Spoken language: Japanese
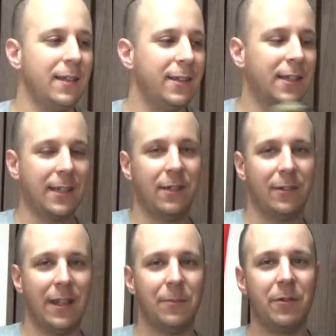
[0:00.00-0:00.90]
使ったの
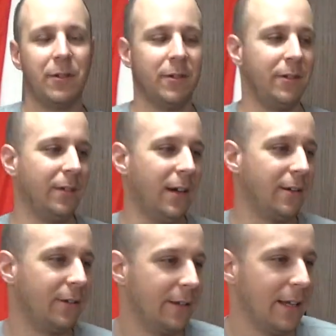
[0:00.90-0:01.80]
手袋あ
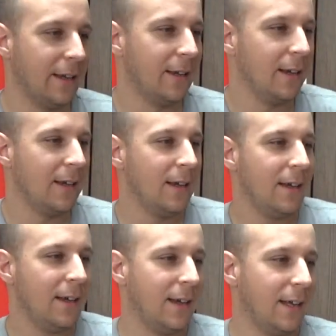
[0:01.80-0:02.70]
るので
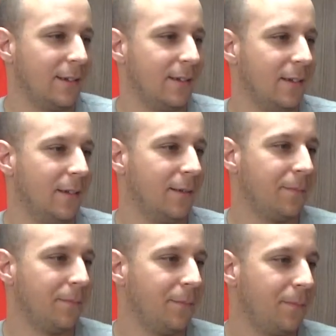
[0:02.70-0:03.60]
えっ、と
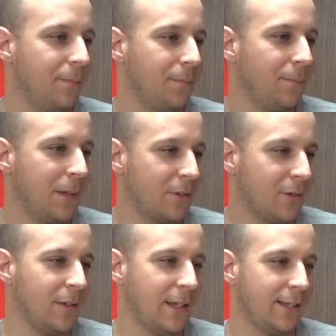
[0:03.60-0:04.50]

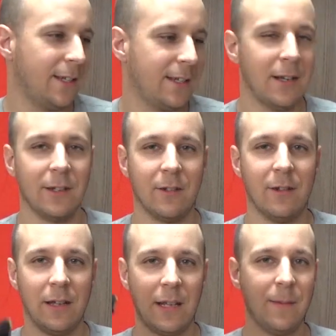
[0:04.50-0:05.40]
パトロールイン n デン d e そ
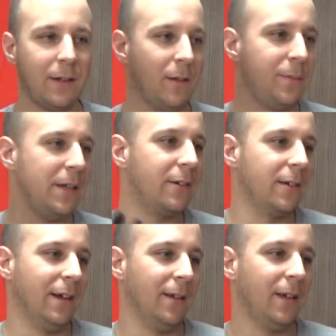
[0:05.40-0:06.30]
れは今の
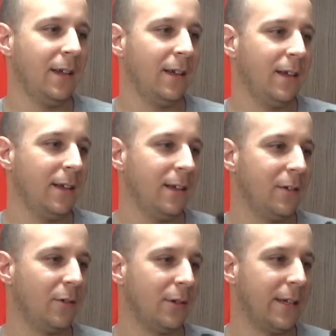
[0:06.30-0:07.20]
ピッグが
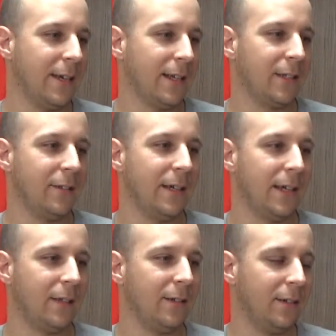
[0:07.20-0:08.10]
動きやす
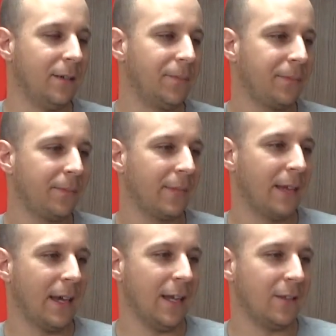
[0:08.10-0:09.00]
いと,、
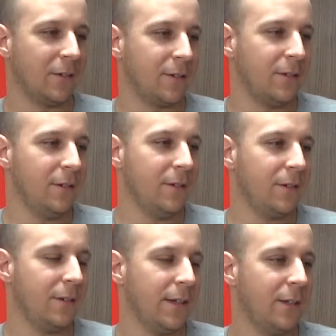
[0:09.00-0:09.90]
えーと、と
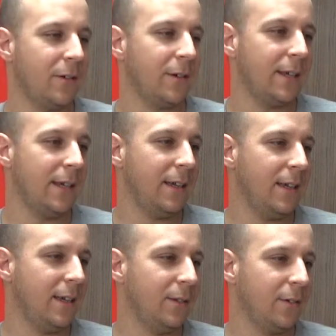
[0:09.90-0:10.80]
飛行
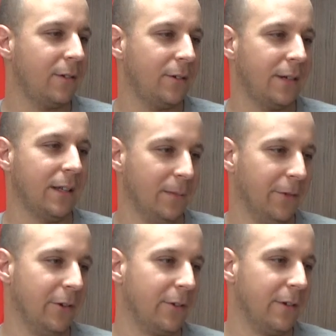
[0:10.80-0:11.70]
機乗るの人
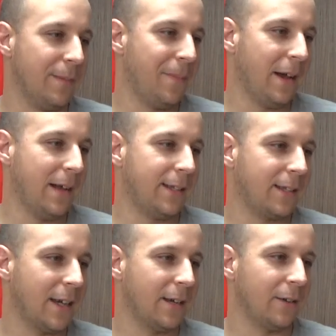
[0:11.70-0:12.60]
もよくいっぱい
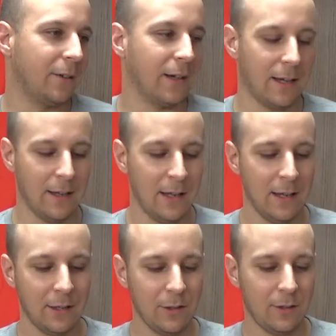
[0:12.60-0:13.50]
使えるとか
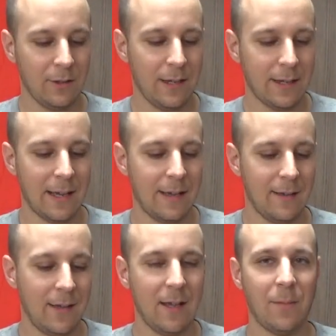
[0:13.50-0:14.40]
ちょっとだけ
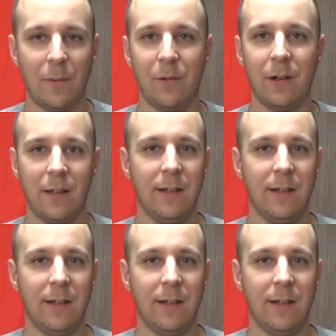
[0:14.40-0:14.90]
火守